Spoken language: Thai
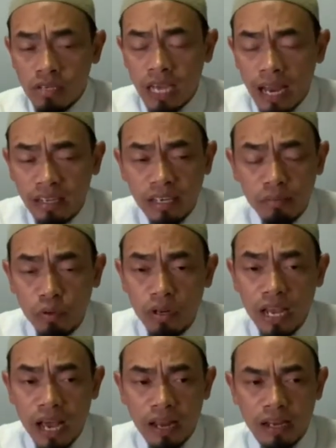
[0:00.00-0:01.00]
ฉันกับดุน
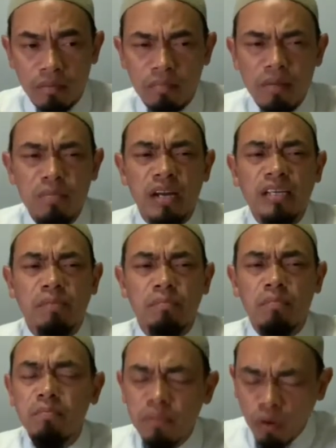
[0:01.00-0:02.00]
ยาเนี่ยมันเหมือนกับ
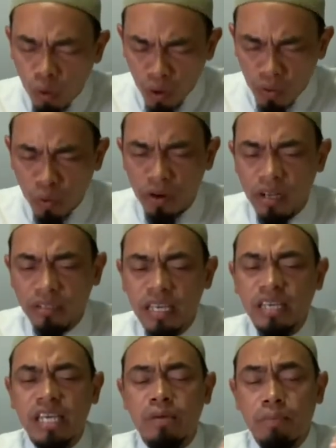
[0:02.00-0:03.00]
คนคนหนึ่ง
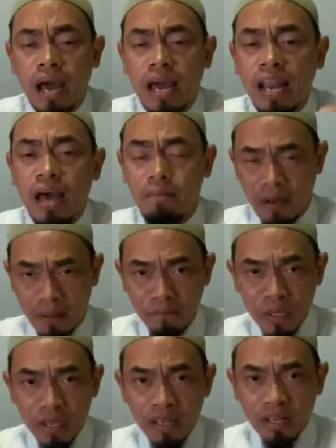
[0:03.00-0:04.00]
ที่ขี่พาหนะมา
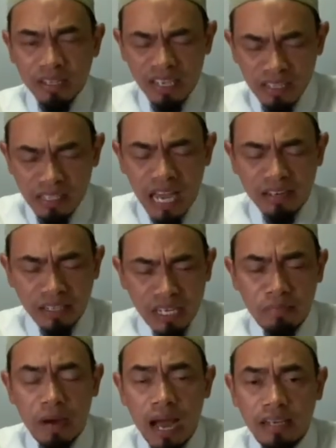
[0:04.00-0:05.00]
ขี่สัตว์
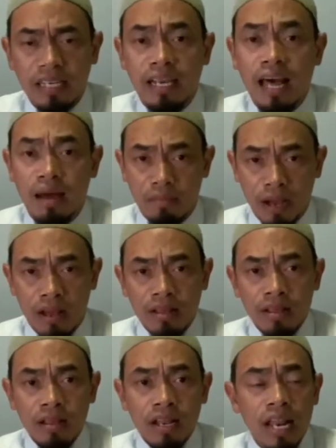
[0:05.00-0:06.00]
ขี่ม้าขี่ลามา
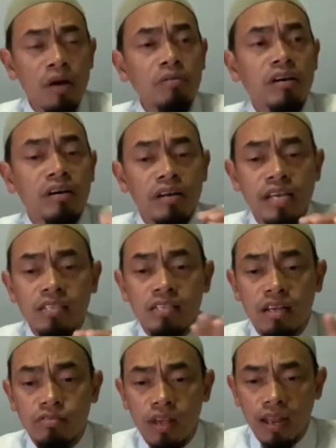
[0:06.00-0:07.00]
แล้วก็อิส
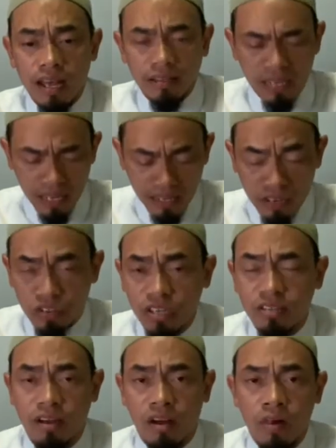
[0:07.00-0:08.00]
ตัซลลาตัต
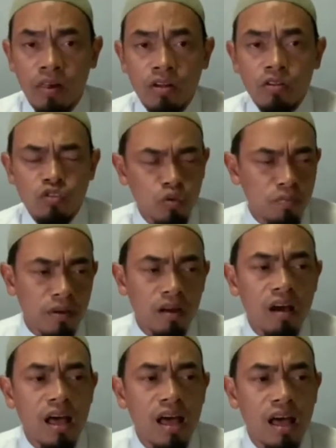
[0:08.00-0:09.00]
ชะจระซุมมา
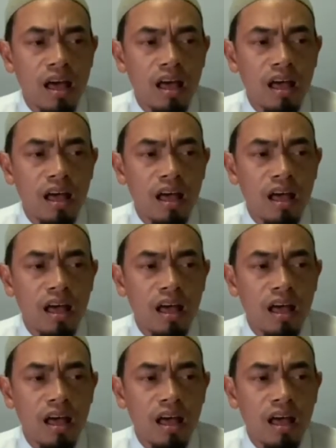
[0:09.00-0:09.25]
ระฮะ